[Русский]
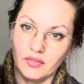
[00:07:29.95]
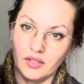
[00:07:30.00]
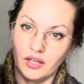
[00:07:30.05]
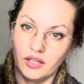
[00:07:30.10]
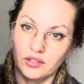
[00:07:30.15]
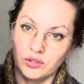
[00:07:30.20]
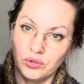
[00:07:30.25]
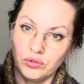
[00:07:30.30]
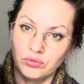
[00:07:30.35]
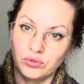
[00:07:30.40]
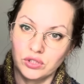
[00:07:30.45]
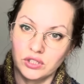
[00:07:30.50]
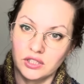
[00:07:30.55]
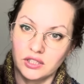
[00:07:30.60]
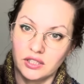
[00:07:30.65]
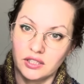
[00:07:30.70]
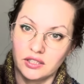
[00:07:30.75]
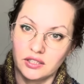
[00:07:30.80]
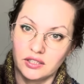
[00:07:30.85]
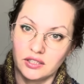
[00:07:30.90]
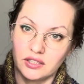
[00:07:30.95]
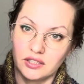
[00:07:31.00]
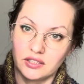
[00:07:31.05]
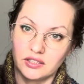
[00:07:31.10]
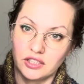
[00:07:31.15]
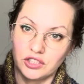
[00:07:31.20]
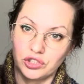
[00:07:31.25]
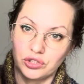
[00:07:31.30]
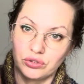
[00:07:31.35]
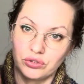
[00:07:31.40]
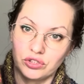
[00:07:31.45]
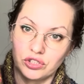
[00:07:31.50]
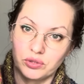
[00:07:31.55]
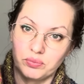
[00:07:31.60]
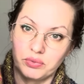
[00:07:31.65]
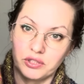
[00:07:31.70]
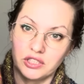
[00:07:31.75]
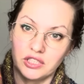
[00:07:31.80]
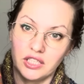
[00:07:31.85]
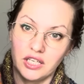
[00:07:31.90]
оно вот э, начало
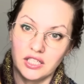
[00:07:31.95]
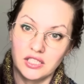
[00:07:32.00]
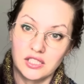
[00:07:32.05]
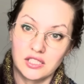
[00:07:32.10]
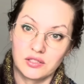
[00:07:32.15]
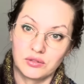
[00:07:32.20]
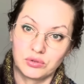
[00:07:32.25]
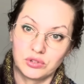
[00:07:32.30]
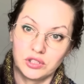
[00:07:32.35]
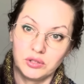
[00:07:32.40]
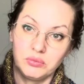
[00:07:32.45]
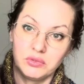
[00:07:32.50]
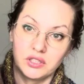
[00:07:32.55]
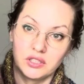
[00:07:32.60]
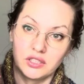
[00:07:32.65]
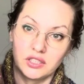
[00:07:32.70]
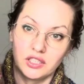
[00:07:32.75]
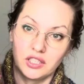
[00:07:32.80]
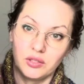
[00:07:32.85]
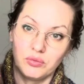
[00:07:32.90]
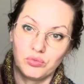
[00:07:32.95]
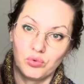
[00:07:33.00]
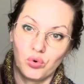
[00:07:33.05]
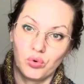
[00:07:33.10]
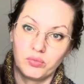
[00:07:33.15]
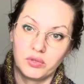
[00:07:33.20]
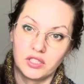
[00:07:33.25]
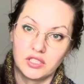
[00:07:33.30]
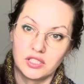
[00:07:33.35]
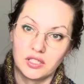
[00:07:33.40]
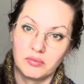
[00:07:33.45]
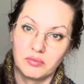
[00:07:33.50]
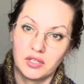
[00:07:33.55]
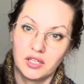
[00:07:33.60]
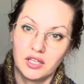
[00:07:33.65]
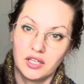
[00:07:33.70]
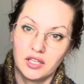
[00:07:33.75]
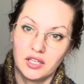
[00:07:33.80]
распределяться вот именно таким образом.